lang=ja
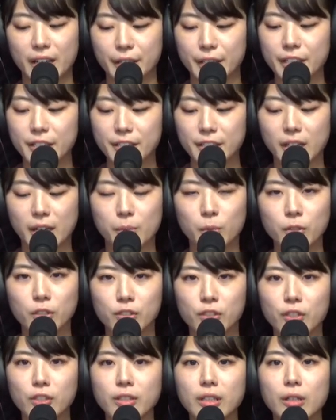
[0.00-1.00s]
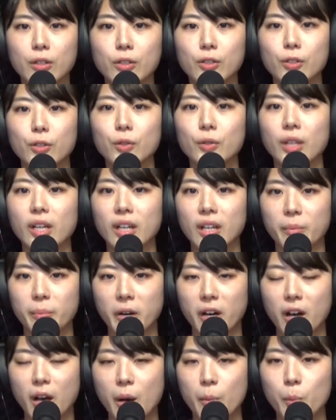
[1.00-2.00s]
生地がもしついてくるようであれ
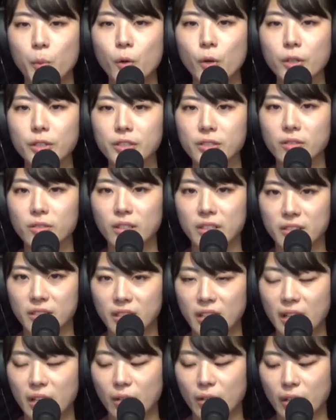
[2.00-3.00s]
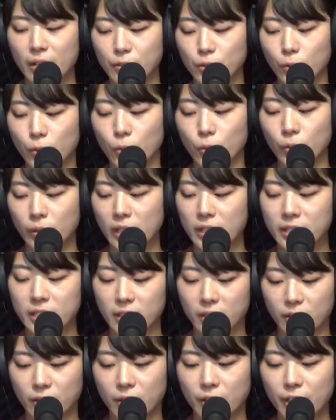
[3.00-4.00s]
ばもう一度ですねその同
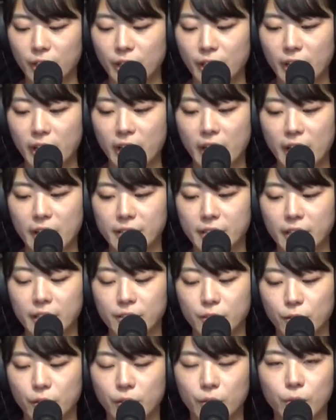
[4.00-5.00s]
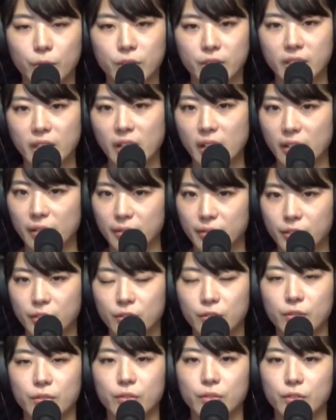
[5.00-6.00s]
じくえ最初に押した
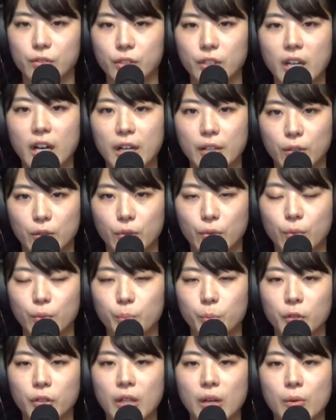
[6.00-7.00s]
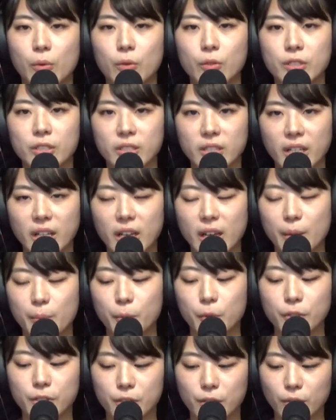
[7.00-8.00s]
炊飯のボタンを押して
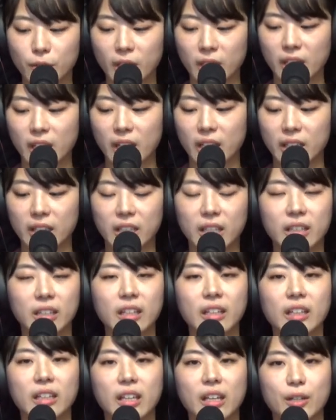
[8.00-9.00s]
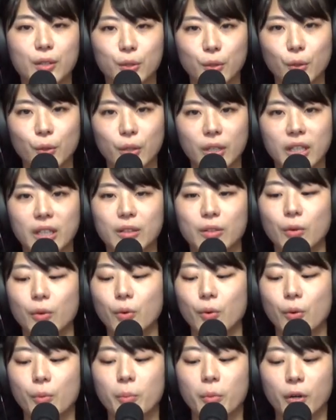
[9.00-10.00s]
もう一度炊き上げていただけるといいと
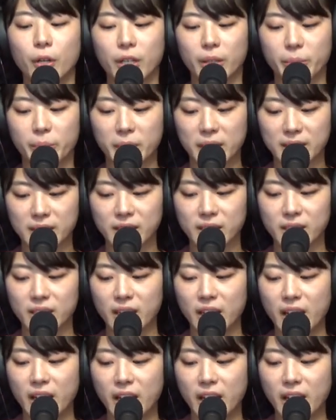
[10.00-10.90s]
思います、